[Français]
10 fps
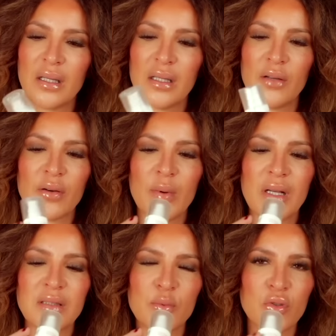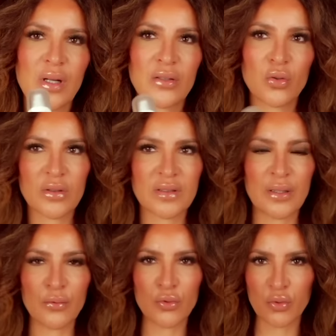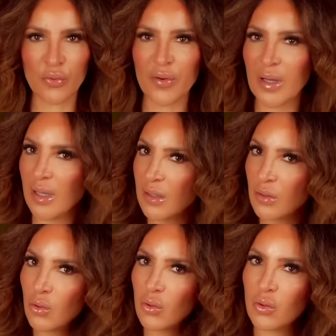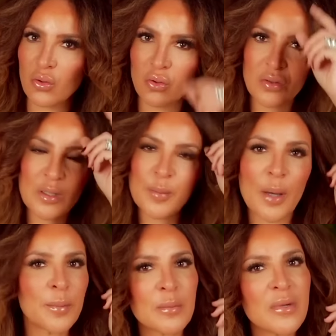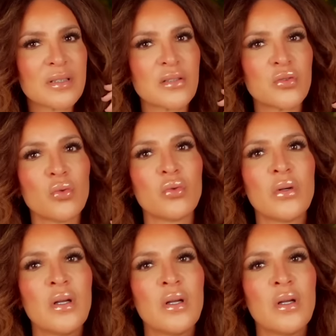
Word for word: Il est vraiment exceptionnel. Donc, si vous souffrez d'hyperpigmentation,